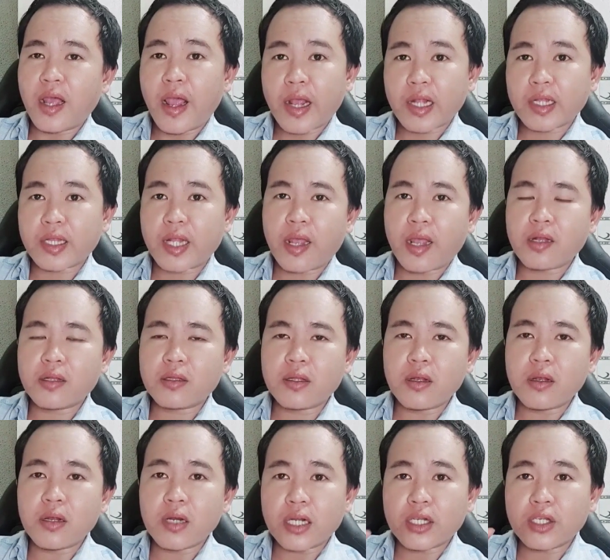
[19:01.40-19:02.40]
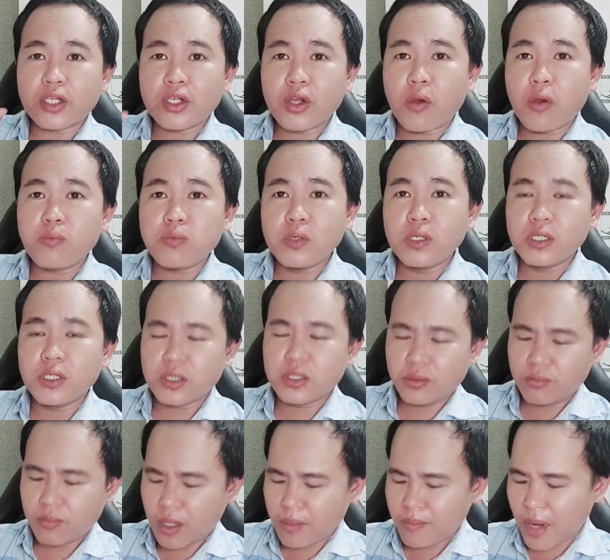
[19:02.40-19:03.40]
An táng tức là chôn người
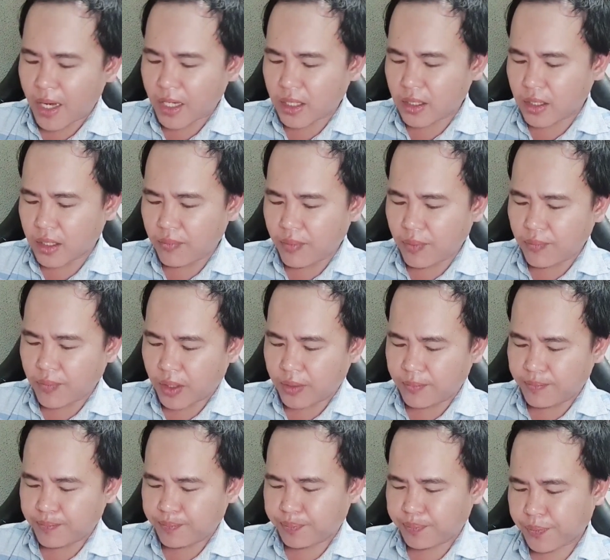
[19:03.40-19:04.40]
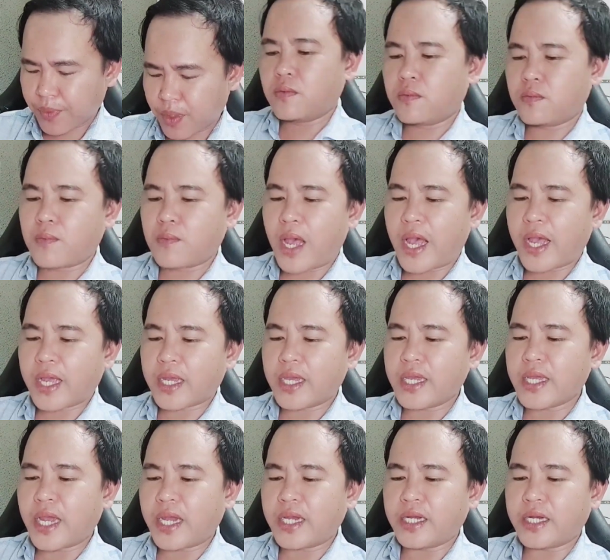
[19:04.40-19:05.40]
mới mất đó các quý vị. Và
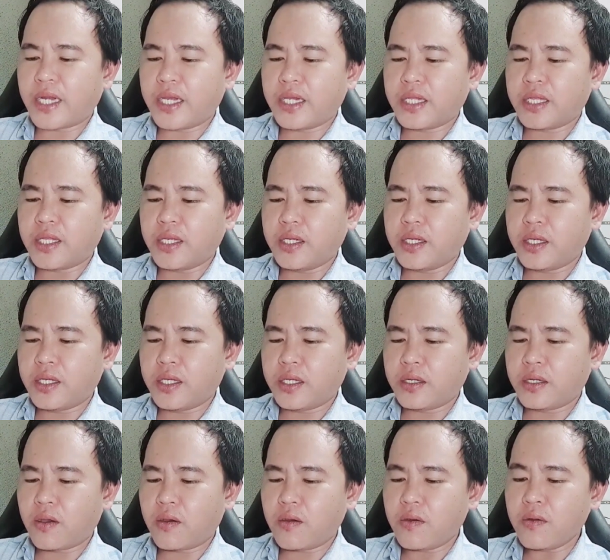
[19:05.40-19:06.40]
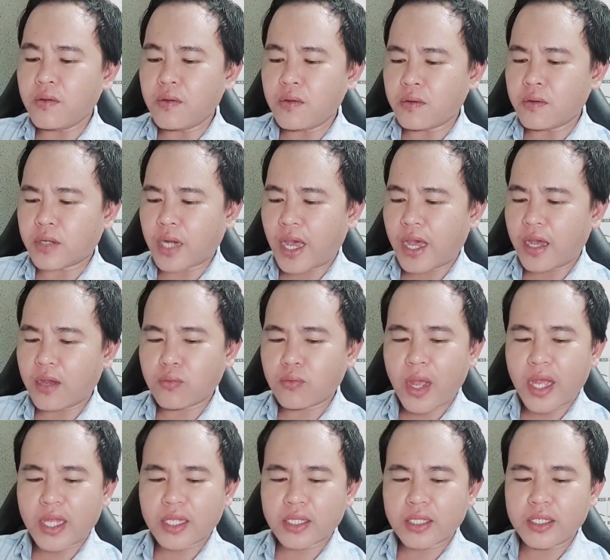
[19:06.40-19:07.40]
cái ngày này thì nó đã
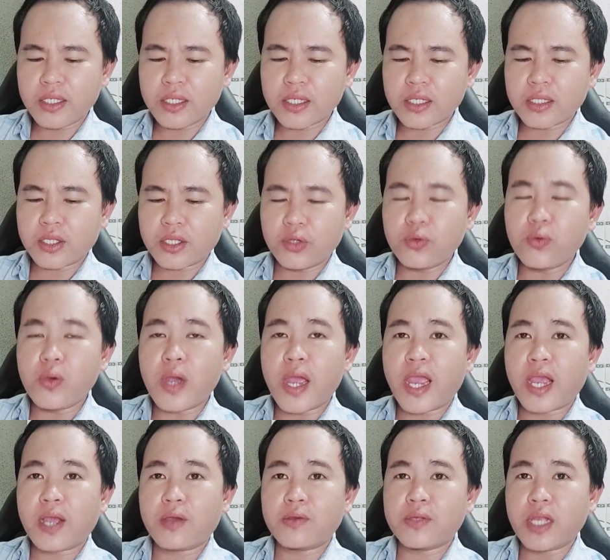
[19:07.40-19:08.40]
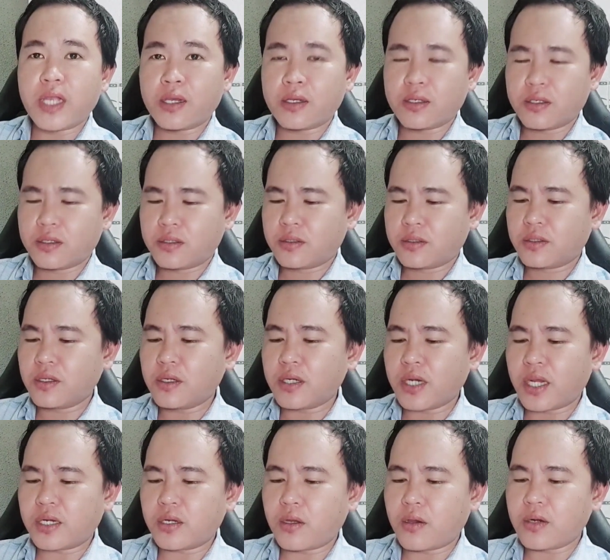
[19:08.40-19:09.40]
qua tiết tiểu hàng rồi nha.
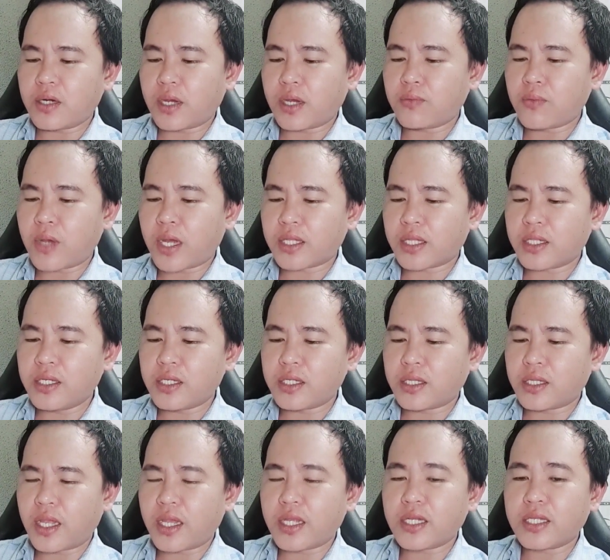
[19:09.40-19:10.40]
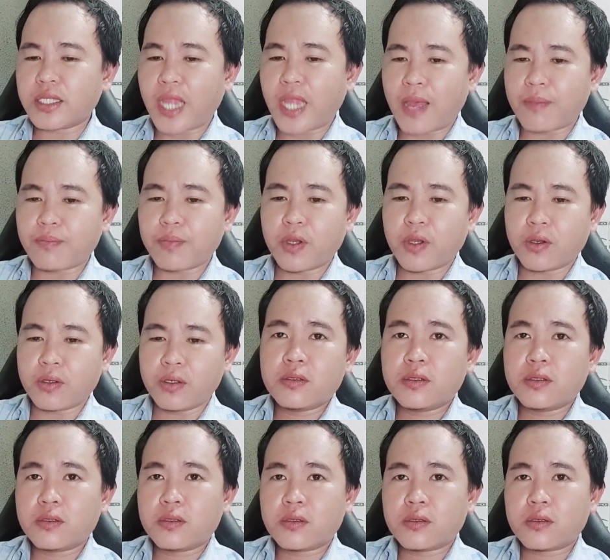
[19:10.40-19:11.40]
Tức là nó đã qua tiết tháng chạp rồi.
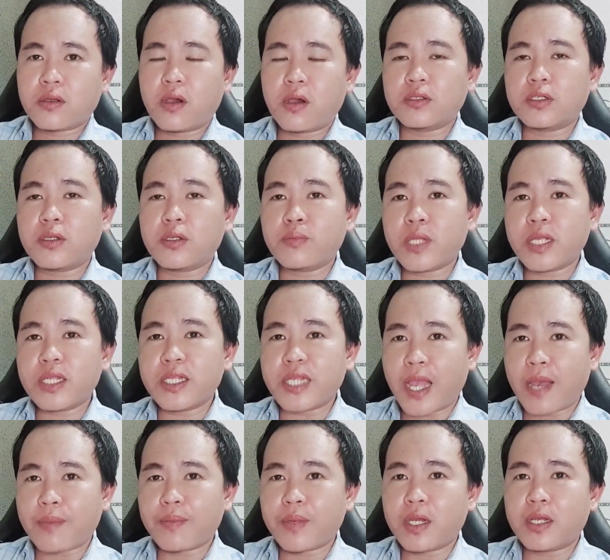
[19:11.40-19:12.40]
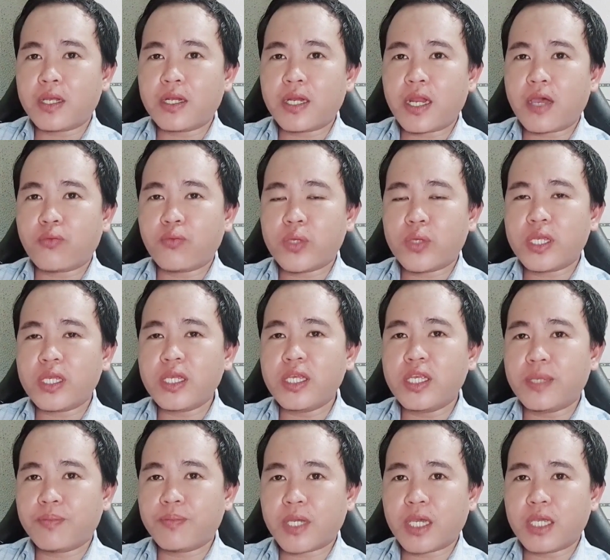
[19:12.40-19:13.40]
Còn trong tháng chạp á, là nguyễn
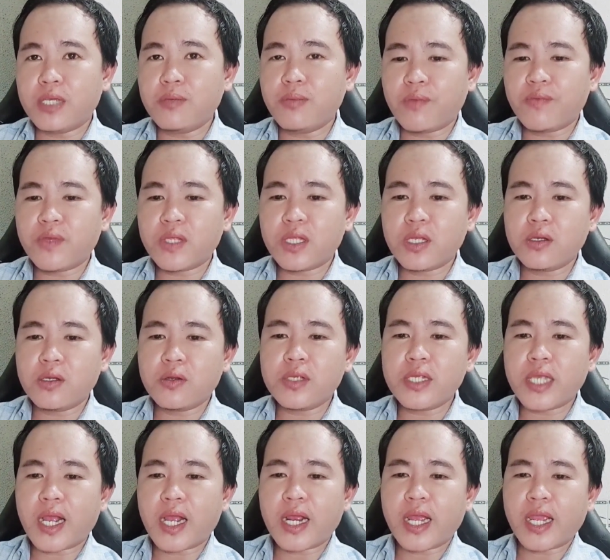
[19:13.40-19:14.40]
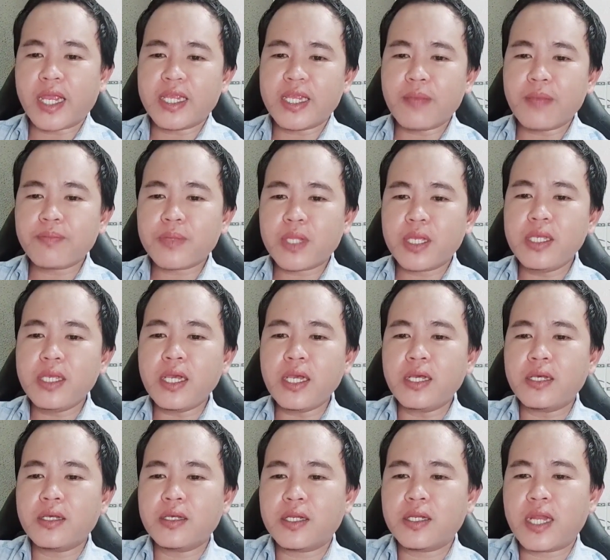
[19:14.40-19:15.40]
hiệp kỷ biện thư nói rằng ngày giáp tý
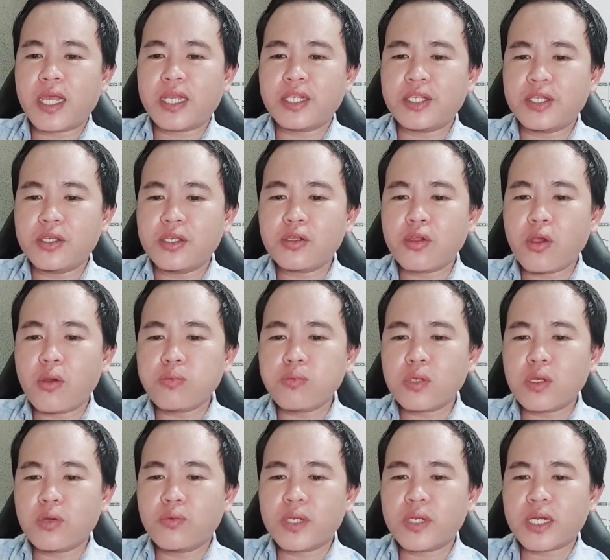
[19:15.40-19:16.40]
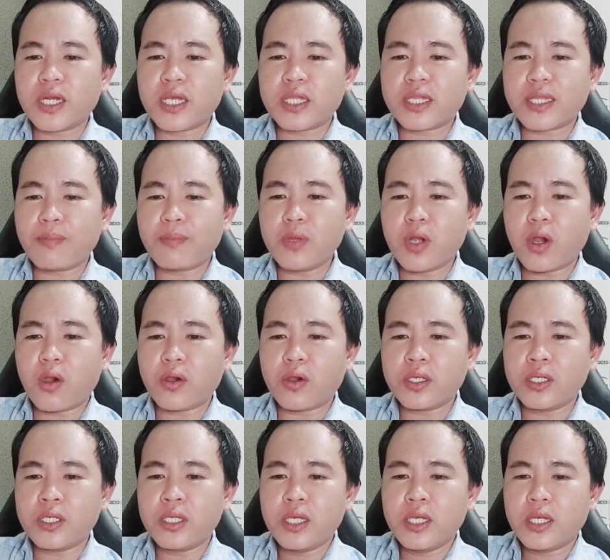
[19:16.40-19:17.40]
á, là chỉ tốt cho việc là tắm
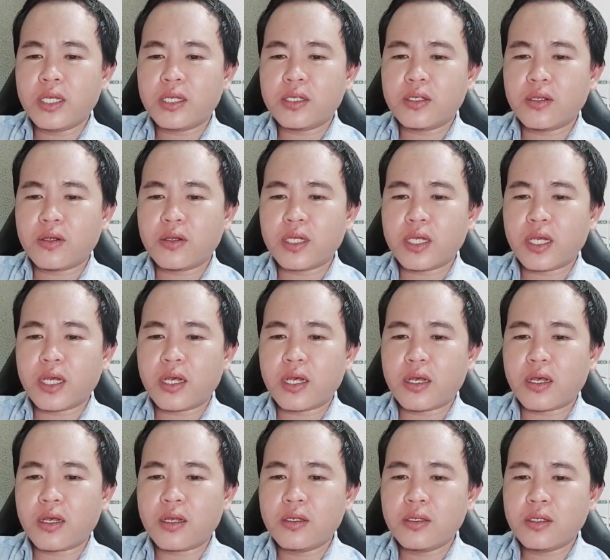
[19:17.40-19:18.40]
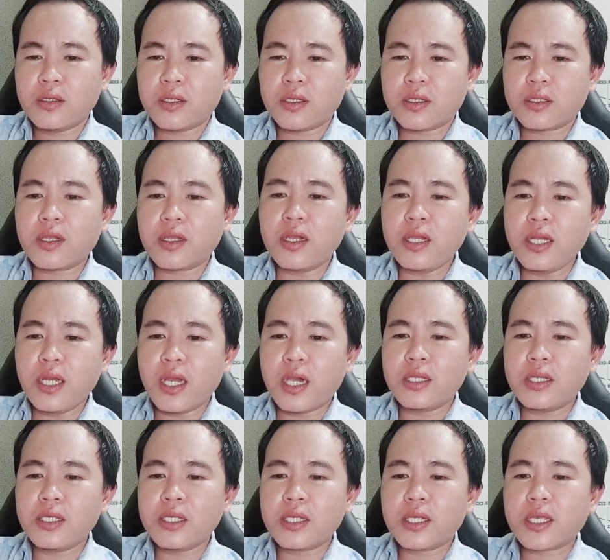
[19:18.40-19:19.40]
gội rồi à, à, tới
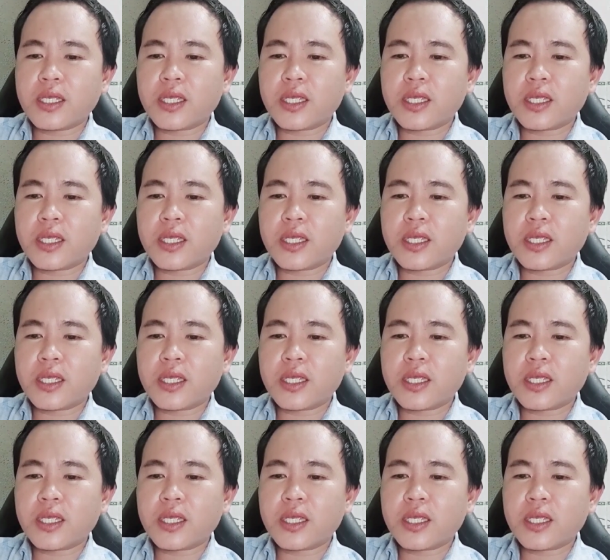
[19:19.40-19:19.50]
lưỡi